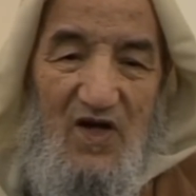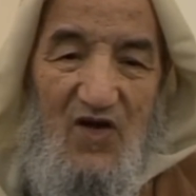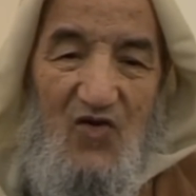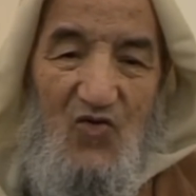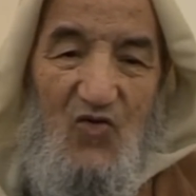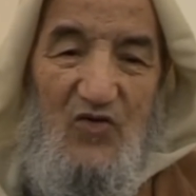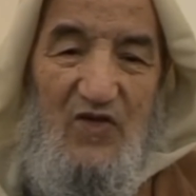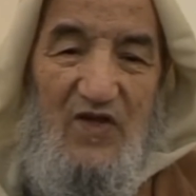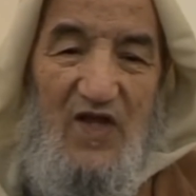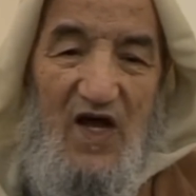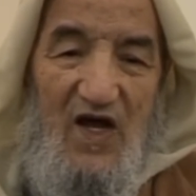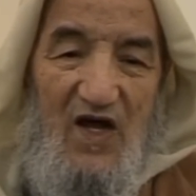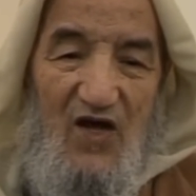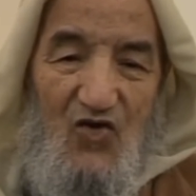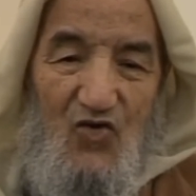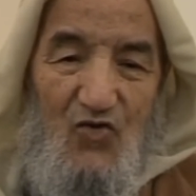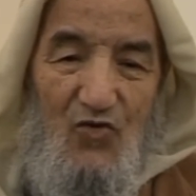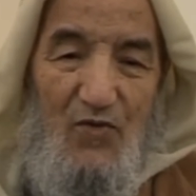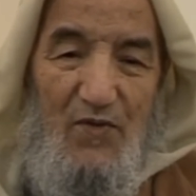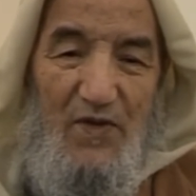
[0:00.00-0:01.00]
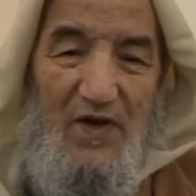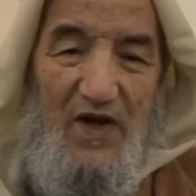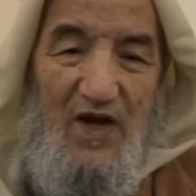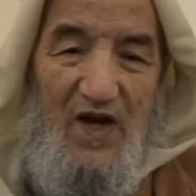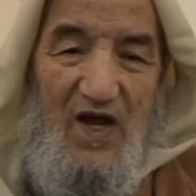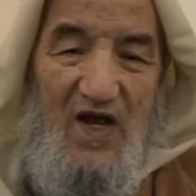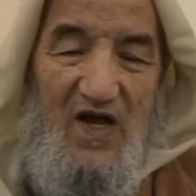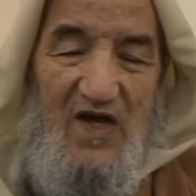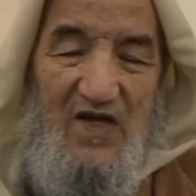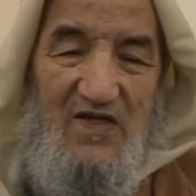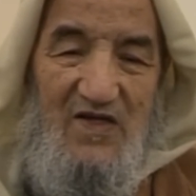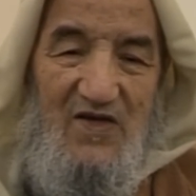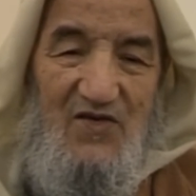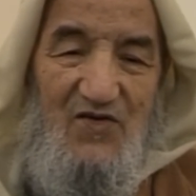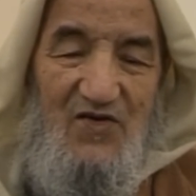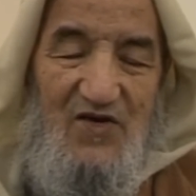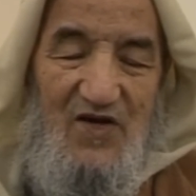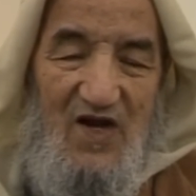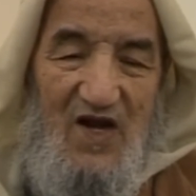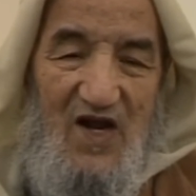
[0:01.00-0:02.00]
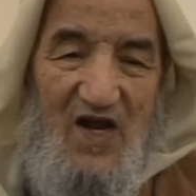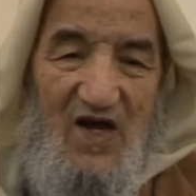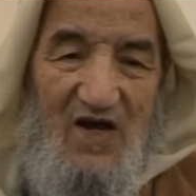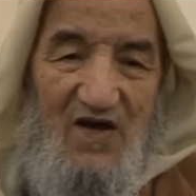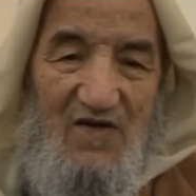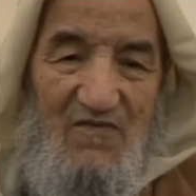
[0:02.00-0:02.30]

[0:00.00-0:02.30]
هو التقرب من الله عز وجل